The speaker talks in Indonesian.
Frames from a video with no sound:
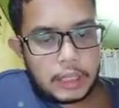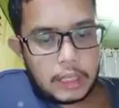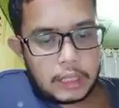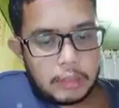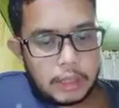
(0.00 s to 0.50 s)

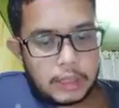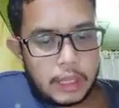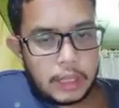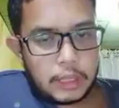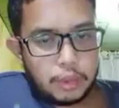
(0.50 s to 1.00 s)
akan
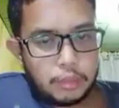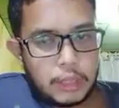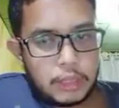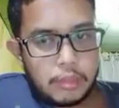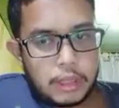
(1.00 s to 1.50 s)
bumi
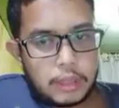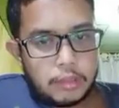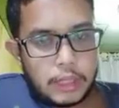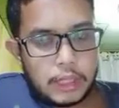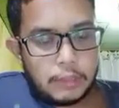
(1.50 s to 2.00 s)
atau mana
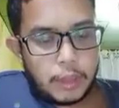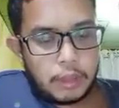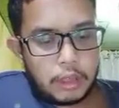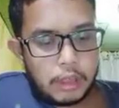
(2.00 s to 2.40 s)
di pada